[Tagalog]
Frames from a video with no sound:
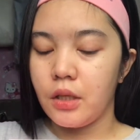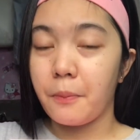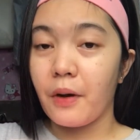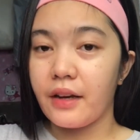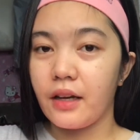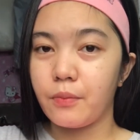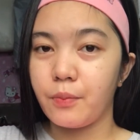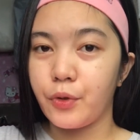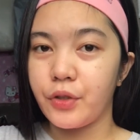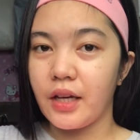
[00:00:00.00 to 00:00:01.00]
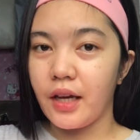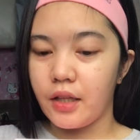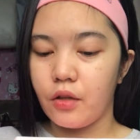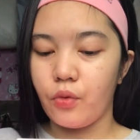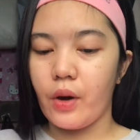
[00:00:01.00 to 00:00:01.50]
product po na
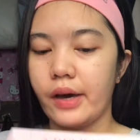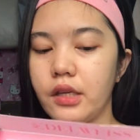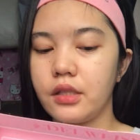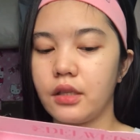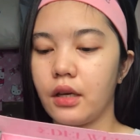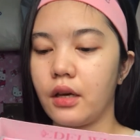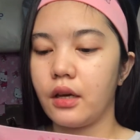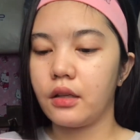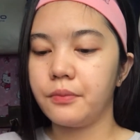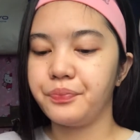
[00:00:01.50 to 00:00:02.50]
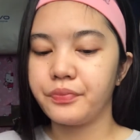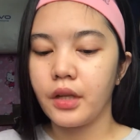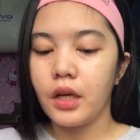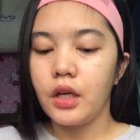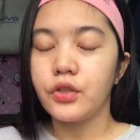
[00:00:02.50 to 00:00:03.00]
Kirin And
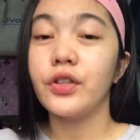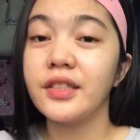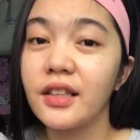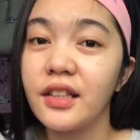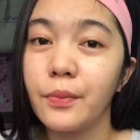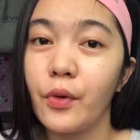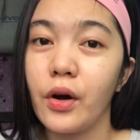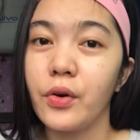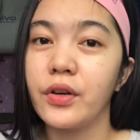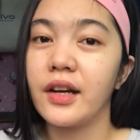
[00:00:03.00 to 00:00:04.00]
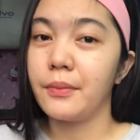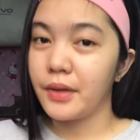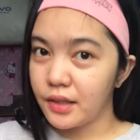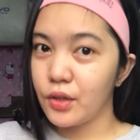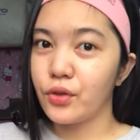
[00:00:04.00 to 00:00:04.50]
So, excited na po ako na
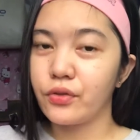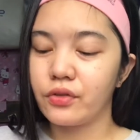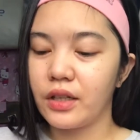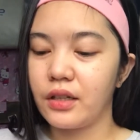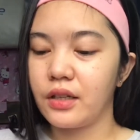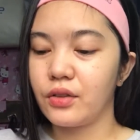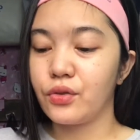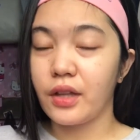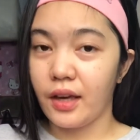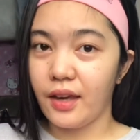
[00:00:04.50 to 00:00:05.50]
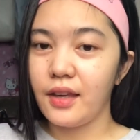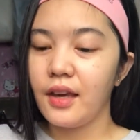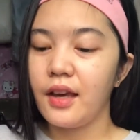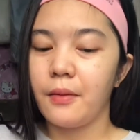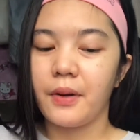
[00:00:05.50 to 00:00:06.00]
gamitin to today, today
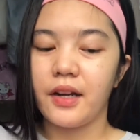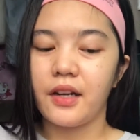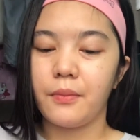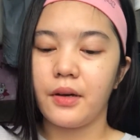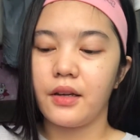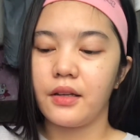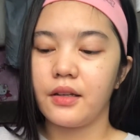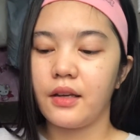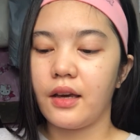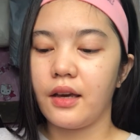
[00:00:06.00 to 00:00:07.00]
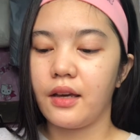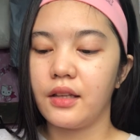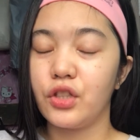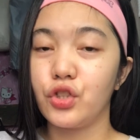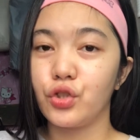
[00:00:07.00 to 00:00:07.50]
para naman, and
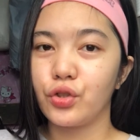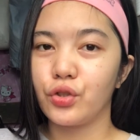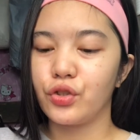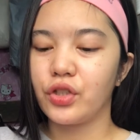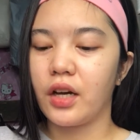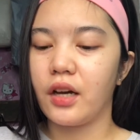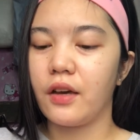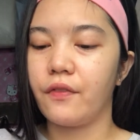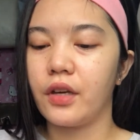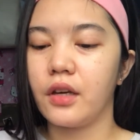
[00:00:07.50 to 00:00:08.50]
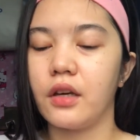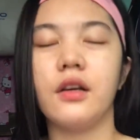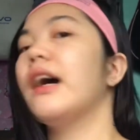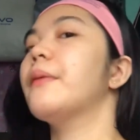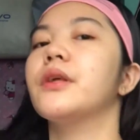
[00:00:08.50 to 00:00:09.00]
isushoot ko siya every
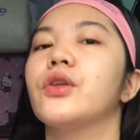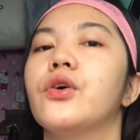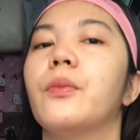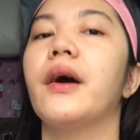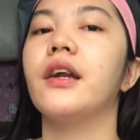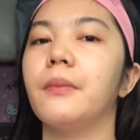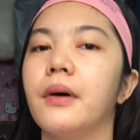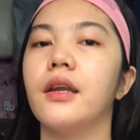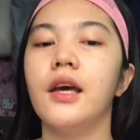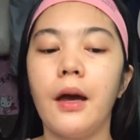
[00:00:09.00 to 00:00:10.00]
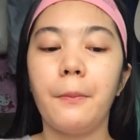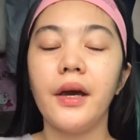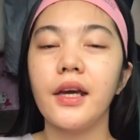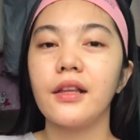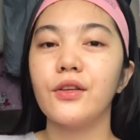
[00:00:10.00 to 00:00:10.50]
gamit ko para naman
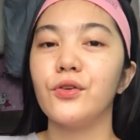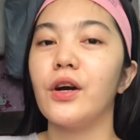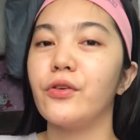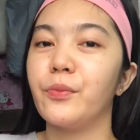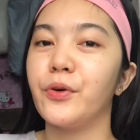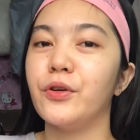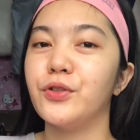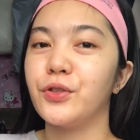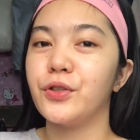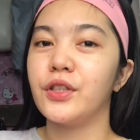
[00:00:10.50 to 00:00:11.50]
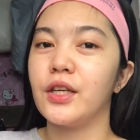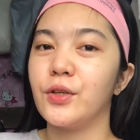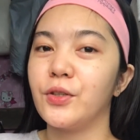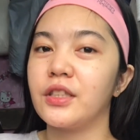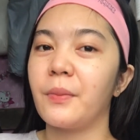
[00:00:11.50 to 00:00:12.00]
makikita niyo kung ano po yung journey
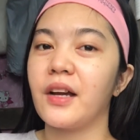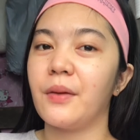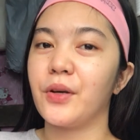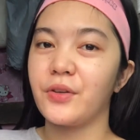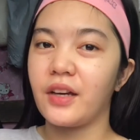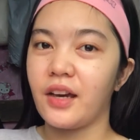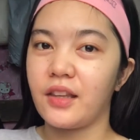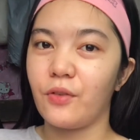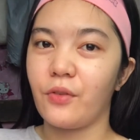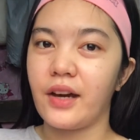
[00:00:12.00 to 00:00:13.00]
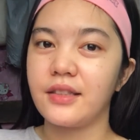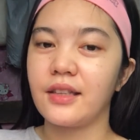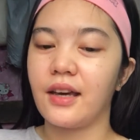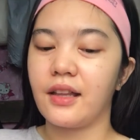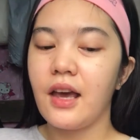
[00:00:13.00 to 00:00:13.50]
ko sa paggamit ko ng otherwise
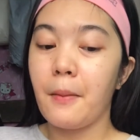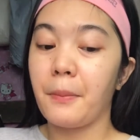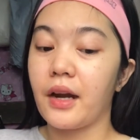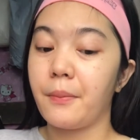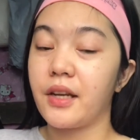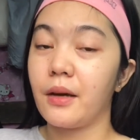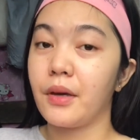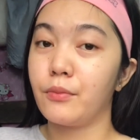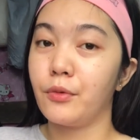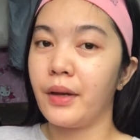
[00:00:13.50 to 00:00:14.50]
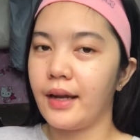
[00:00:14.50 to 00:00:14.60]
and para maraming bumili.